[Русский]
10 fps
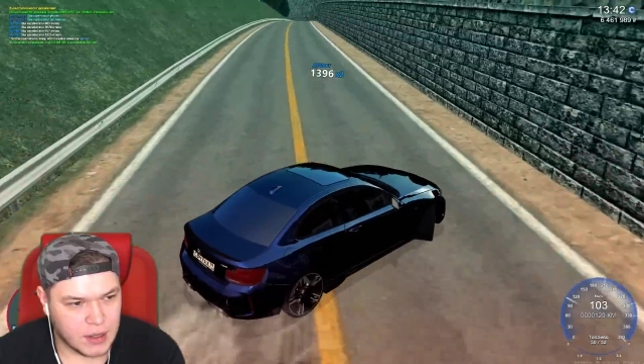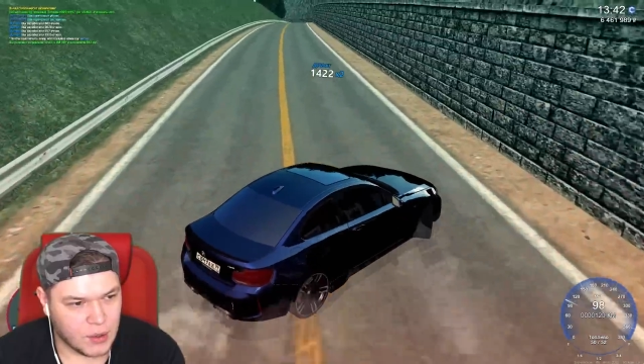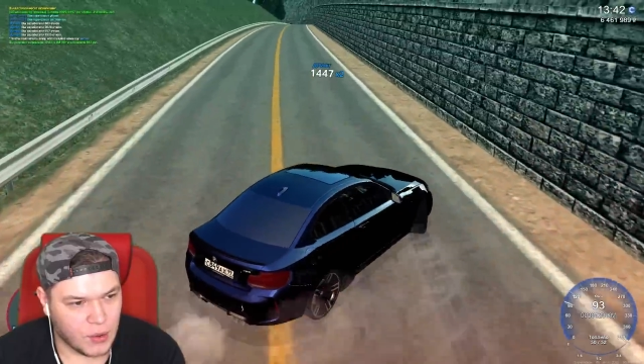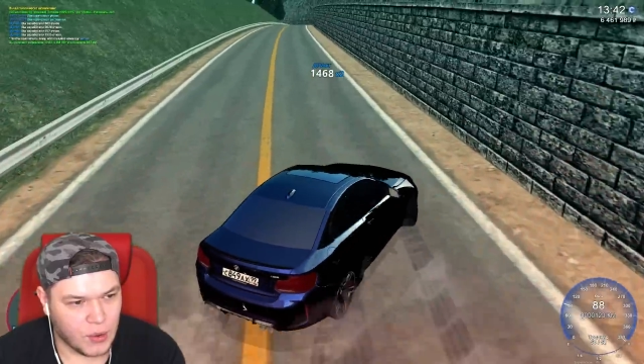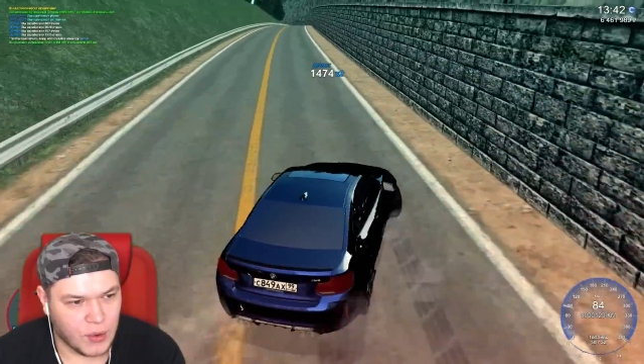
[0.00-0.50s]

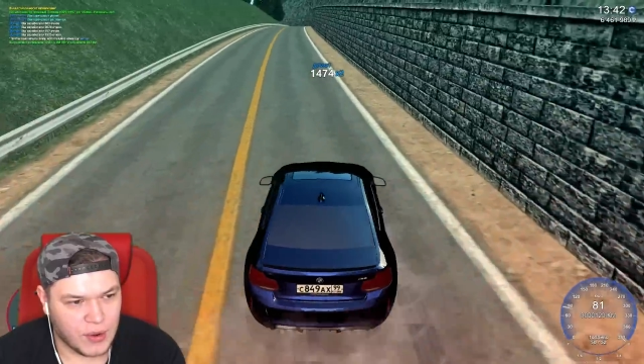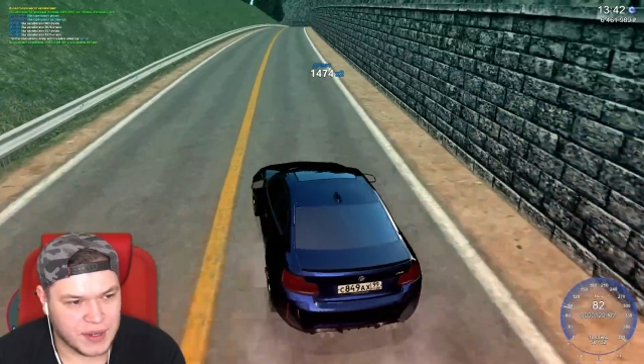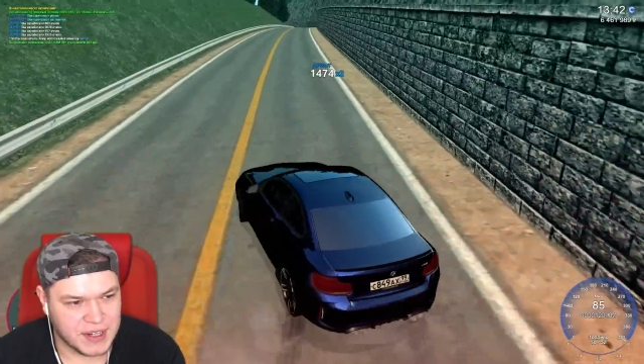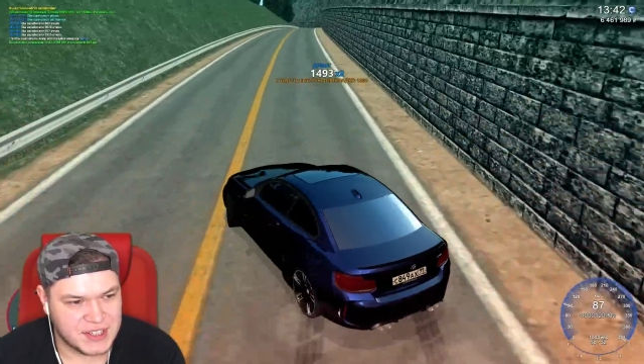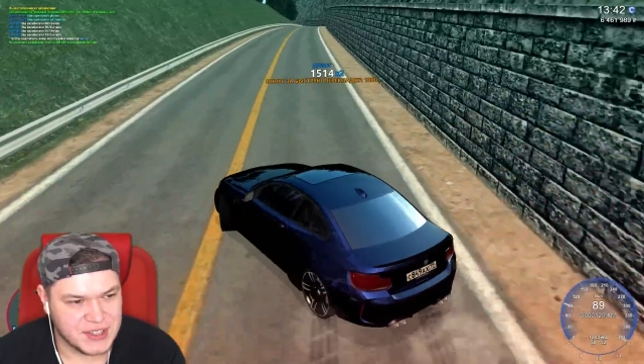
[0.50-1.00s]
О,
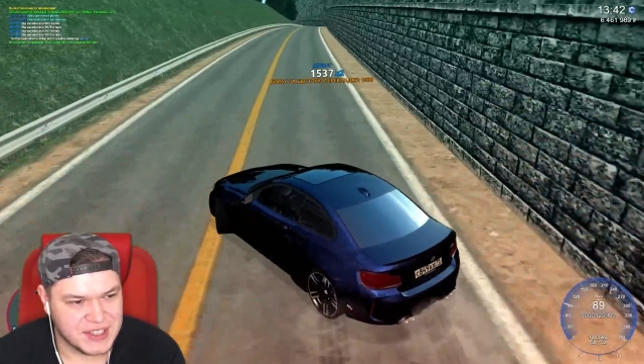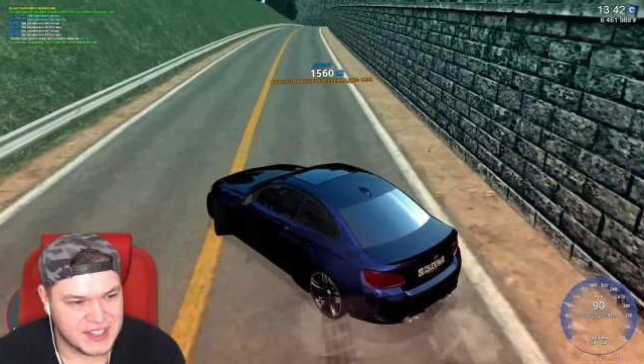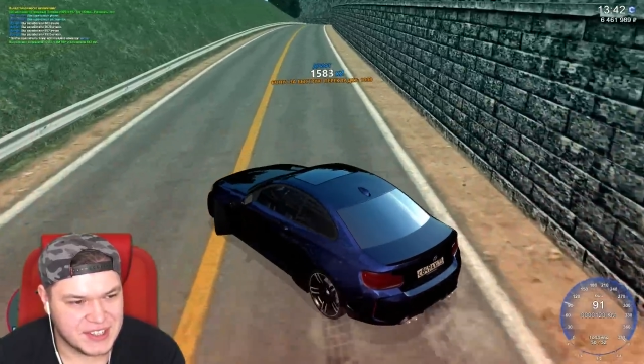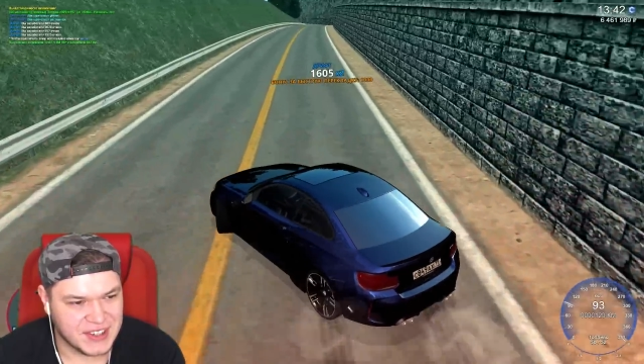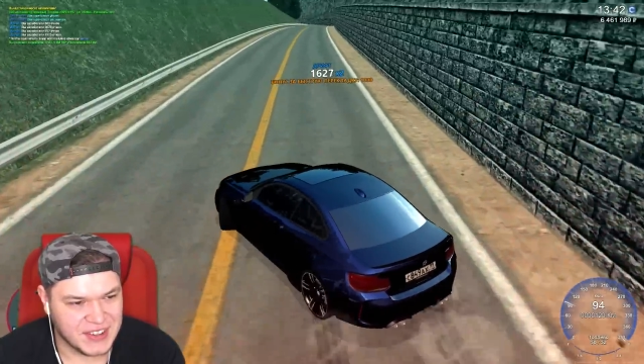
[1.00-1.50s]
хорошо
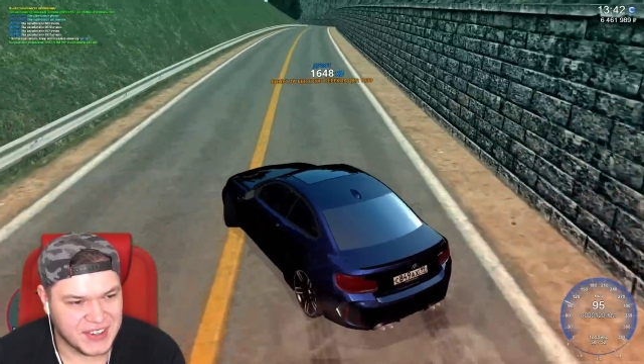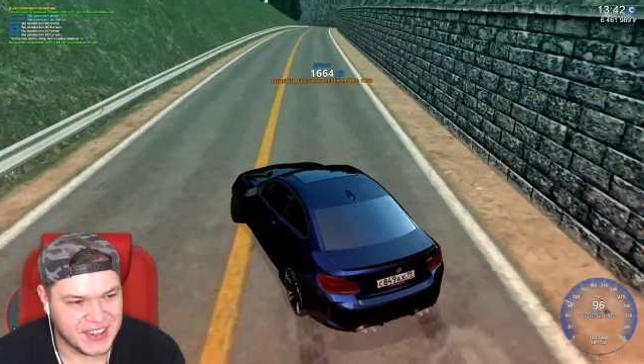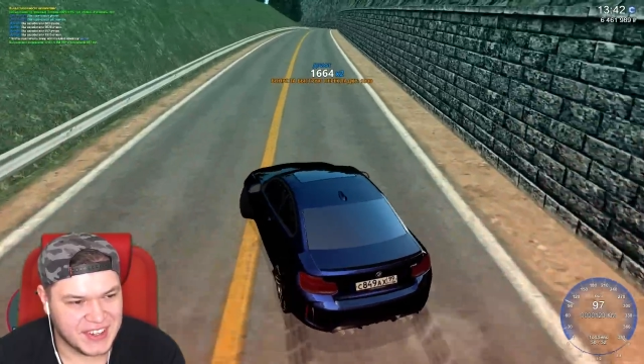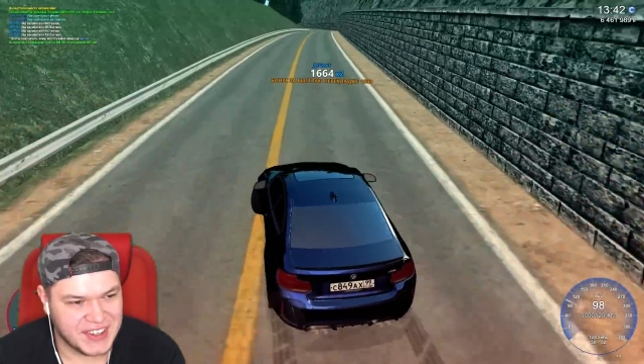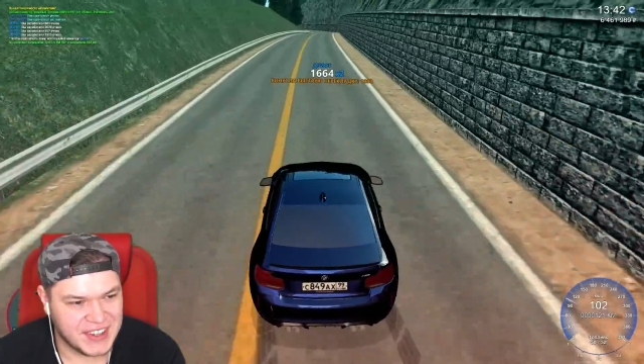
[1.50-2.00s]
зашел.
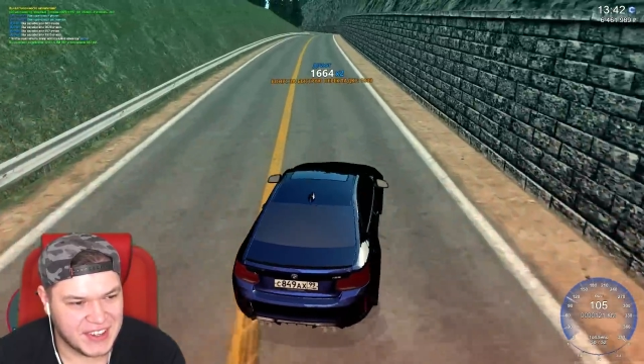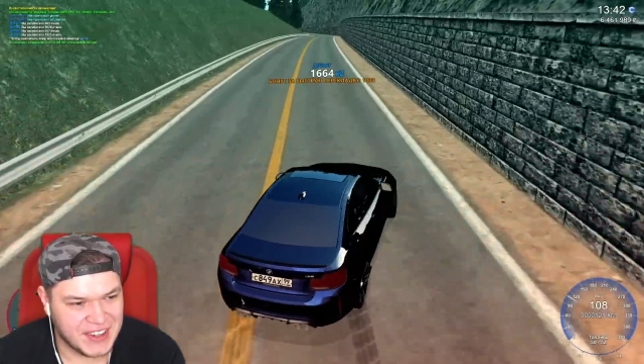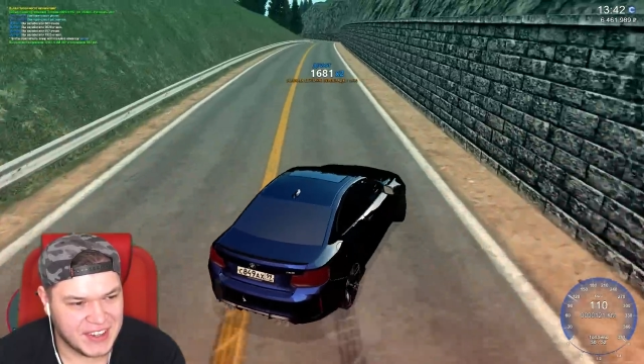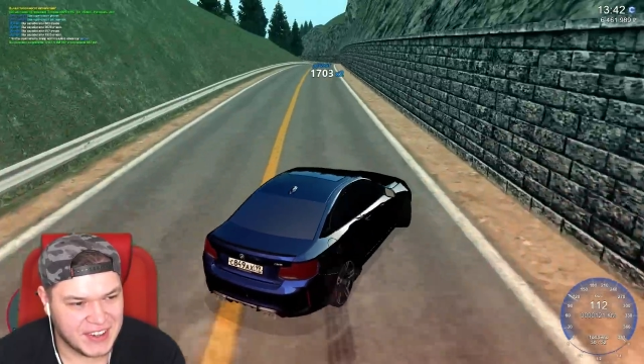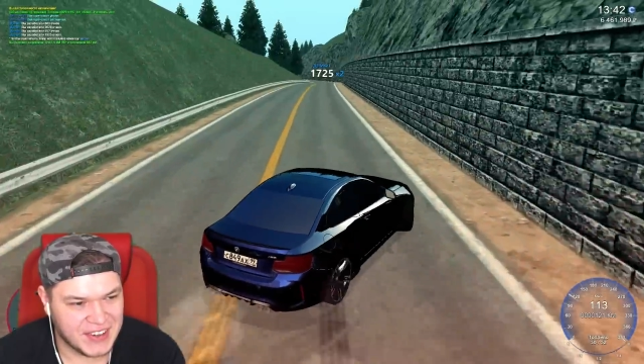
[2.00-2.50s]
Ой-ой-ой.